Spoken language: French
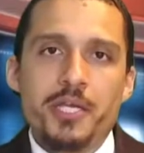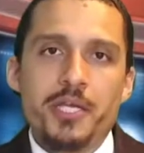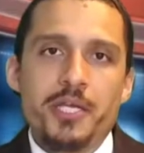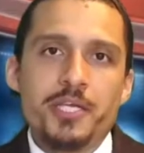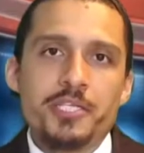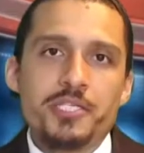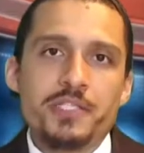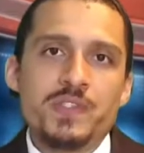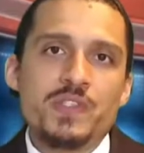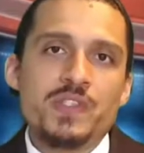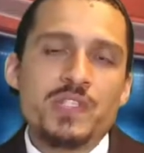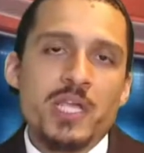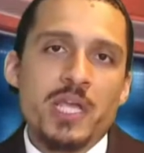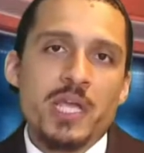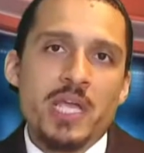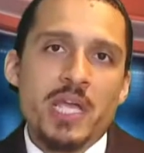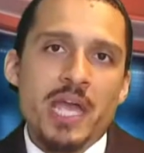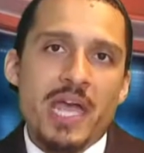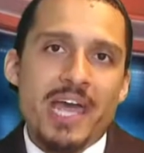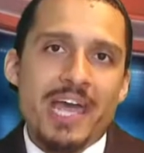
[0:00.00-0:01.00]

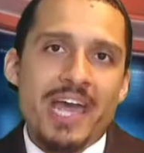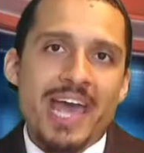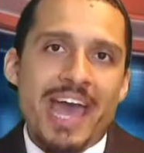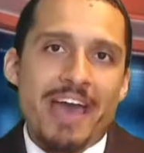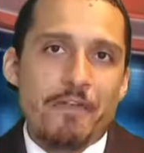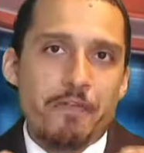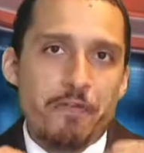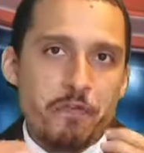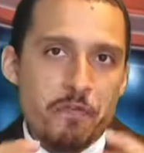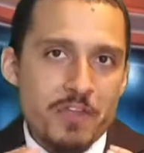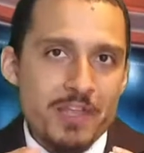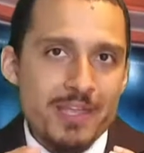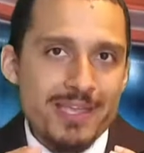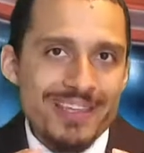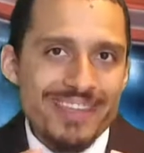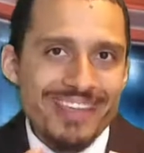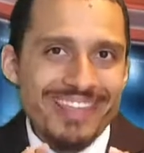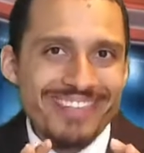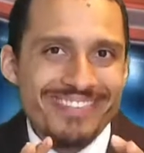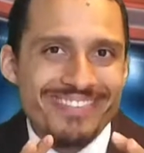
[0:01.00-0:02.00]
c'est afin
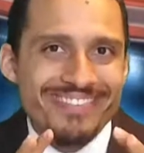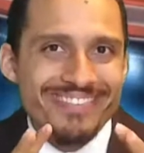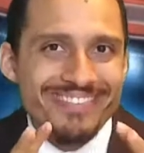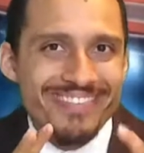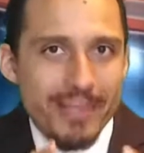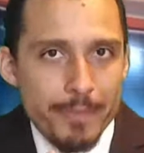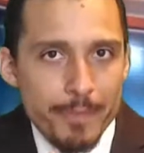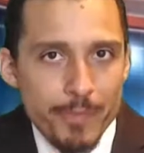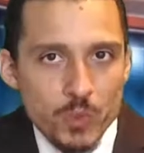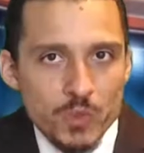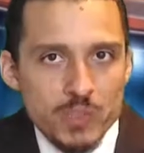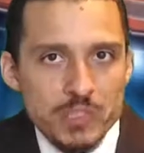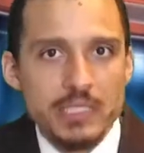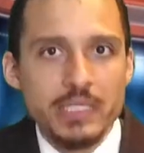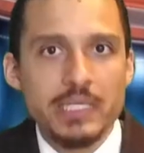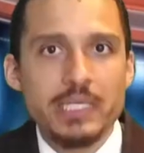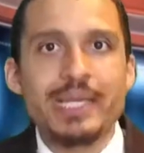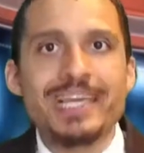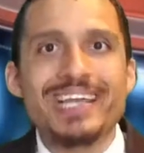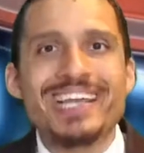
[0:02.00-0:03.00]

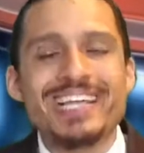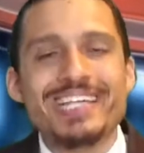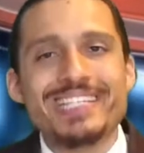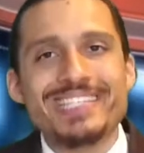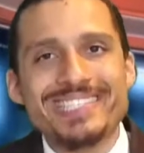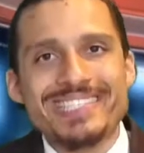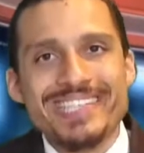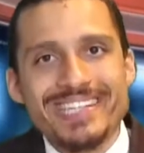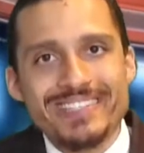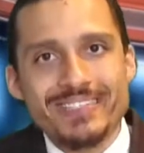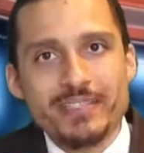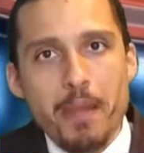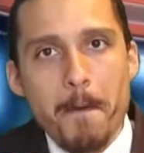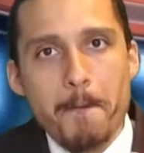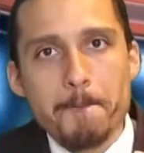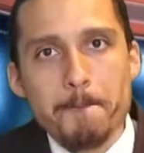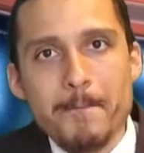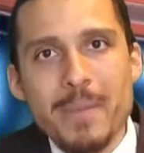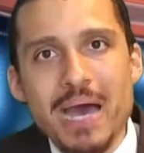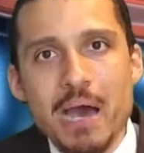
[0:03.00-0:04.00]
d'imposer cette
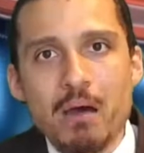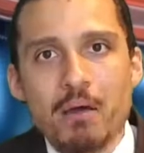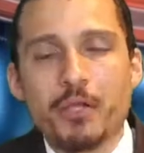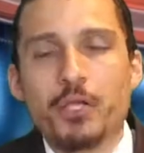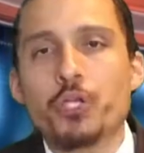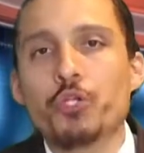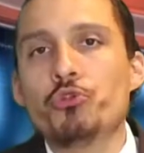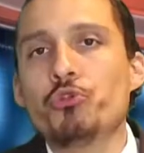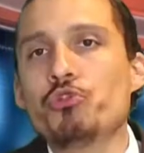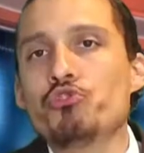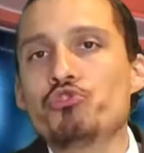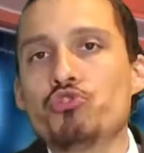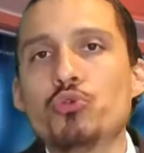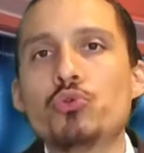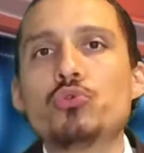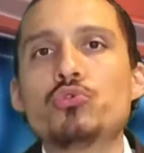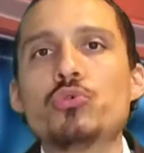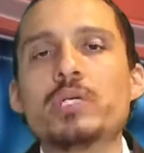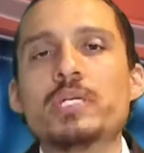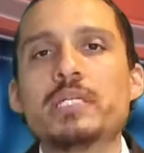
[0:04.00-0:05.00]
marque de son
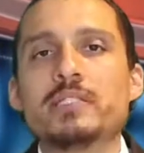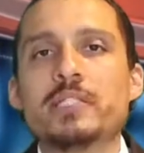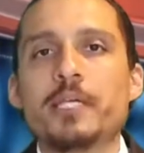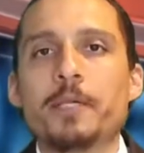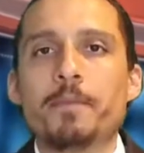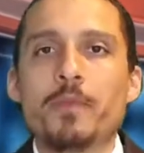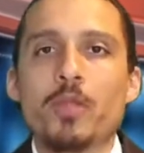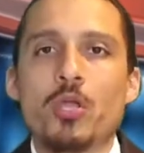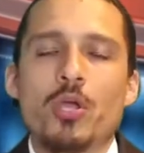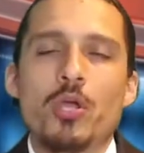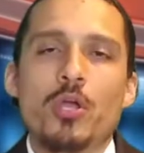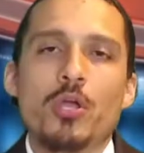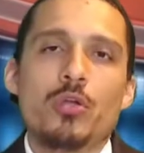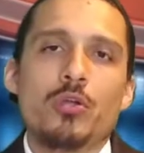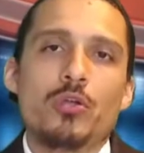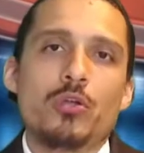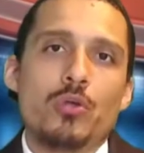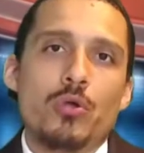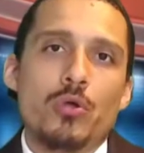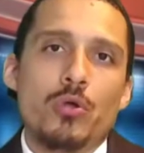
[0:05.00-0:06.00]
autorité
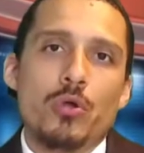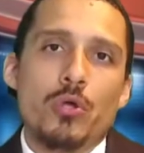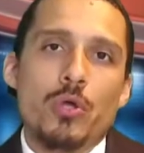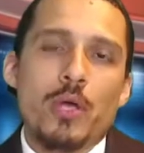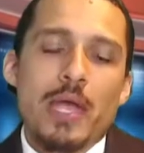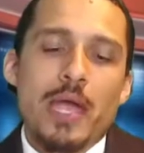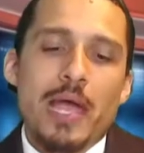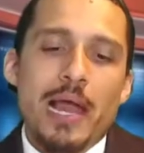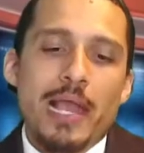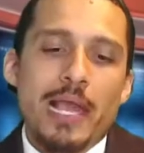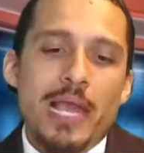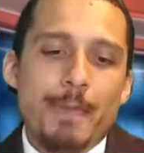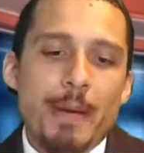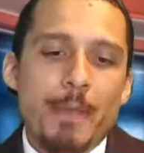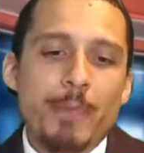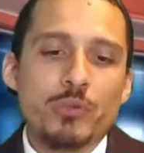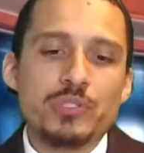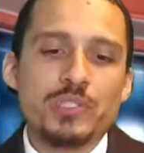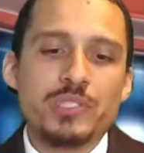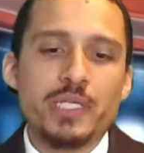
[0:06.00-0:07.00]
que la
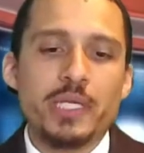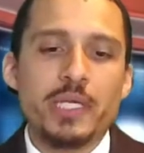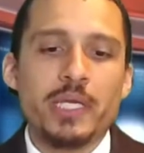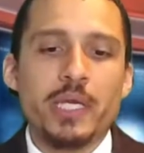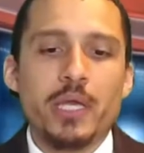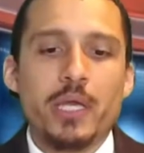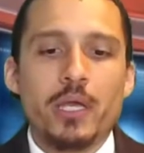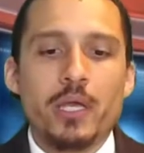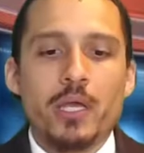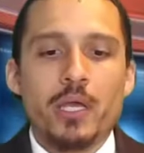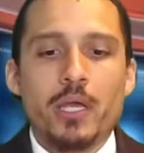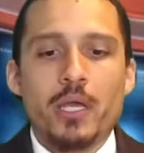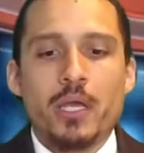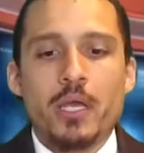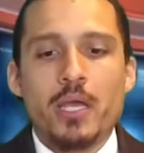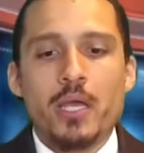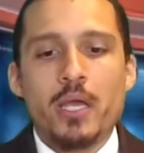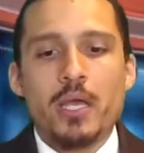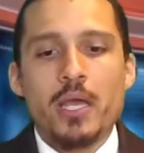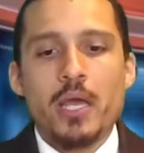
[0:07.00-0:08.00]
papauté
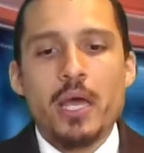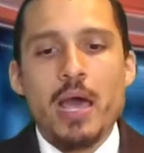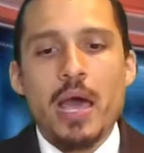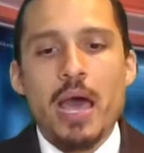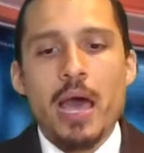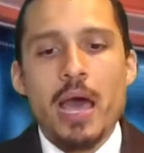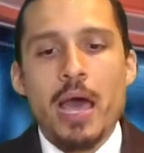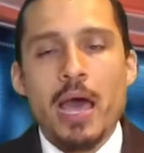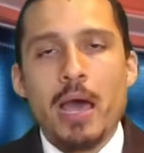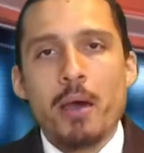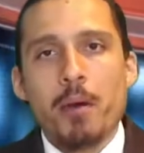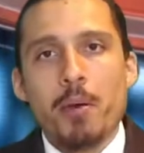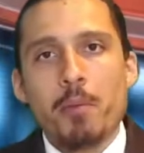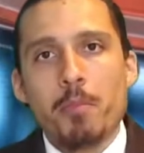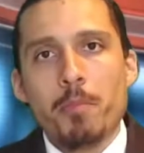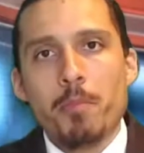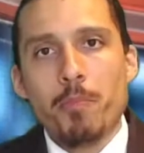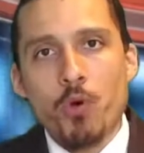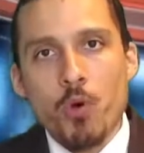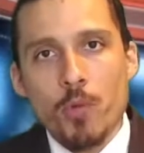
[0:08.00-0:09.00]
a
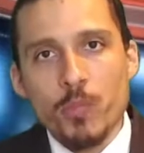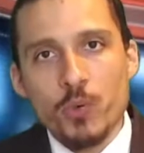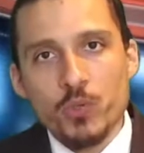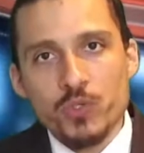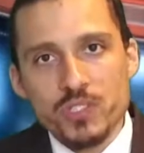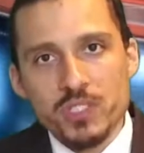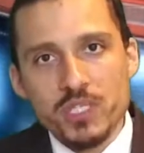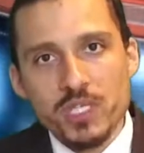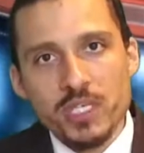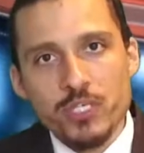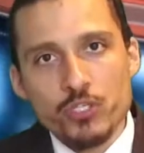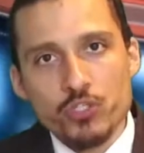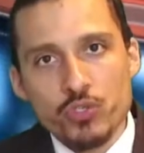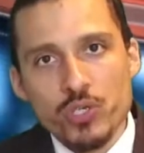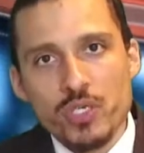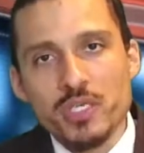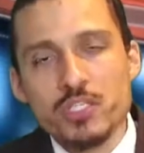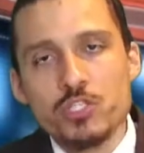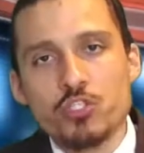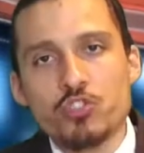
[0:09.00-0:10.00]
proposé ce
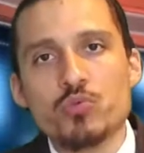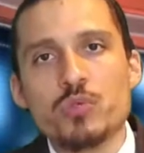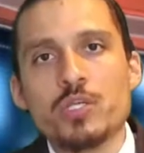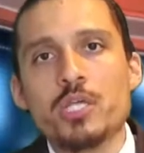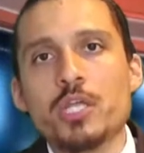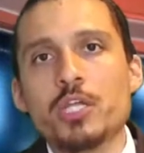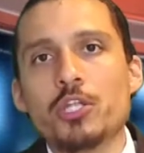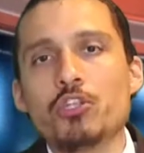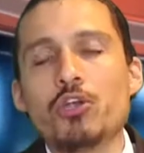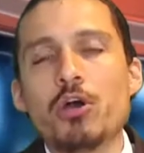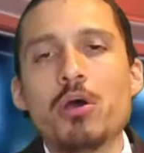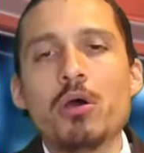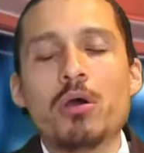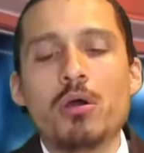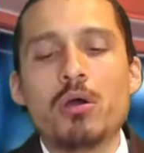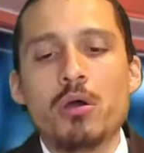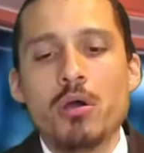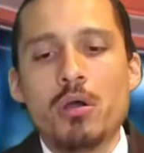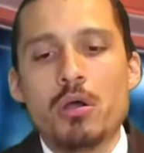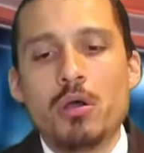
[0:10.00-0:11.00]
qui suit dans
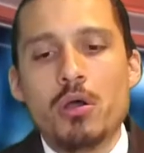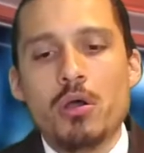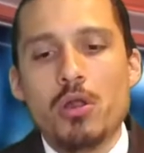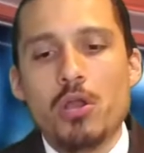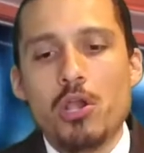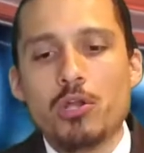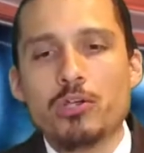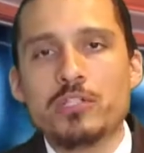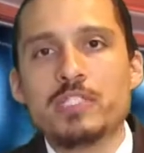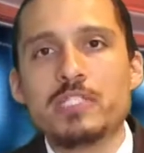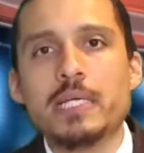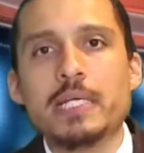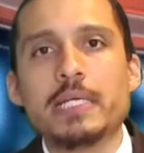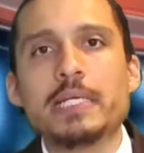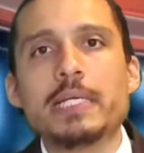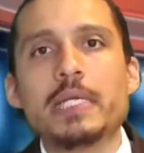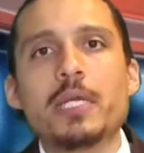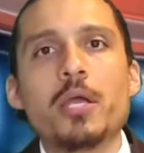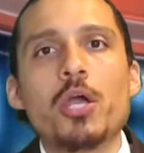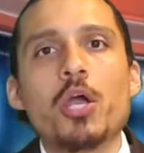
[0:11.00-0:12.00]

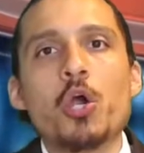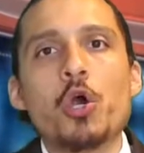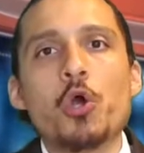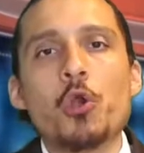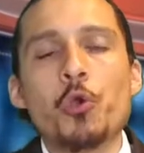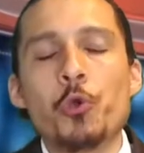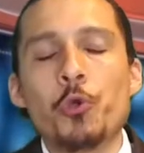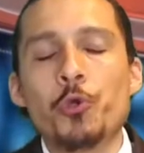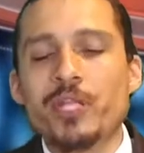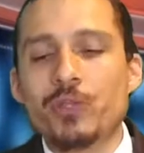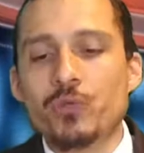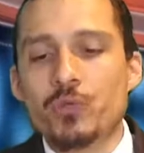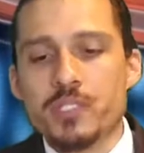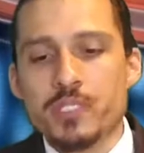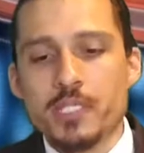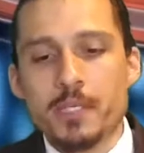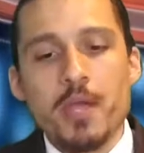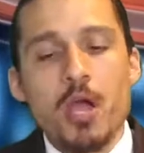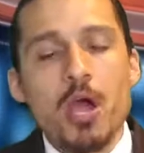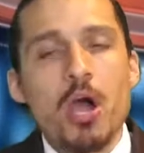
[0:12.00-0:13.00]
l'encyclique Laudato
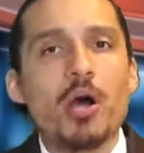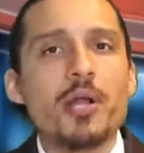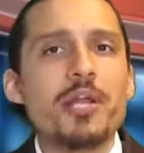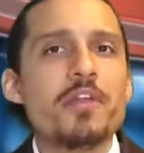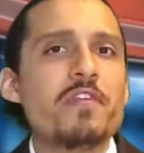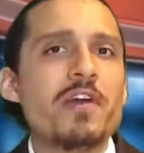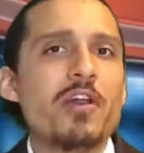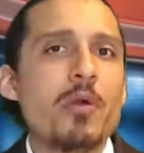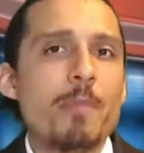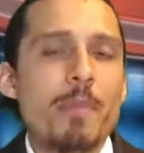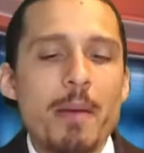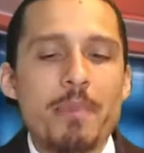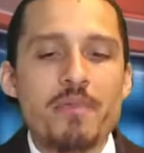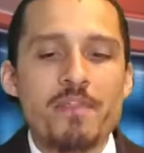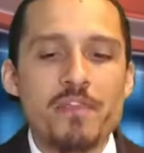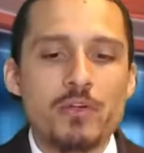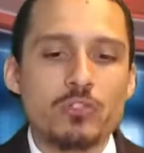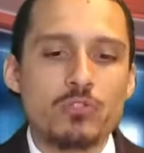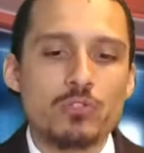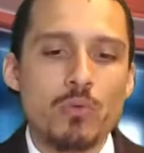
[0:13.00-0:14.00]
Si. En effet, le pape
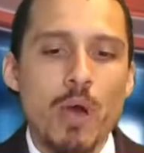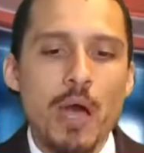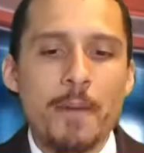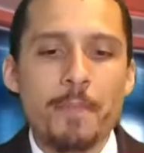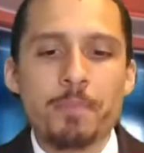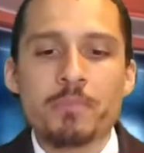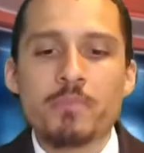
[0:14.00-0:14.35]
François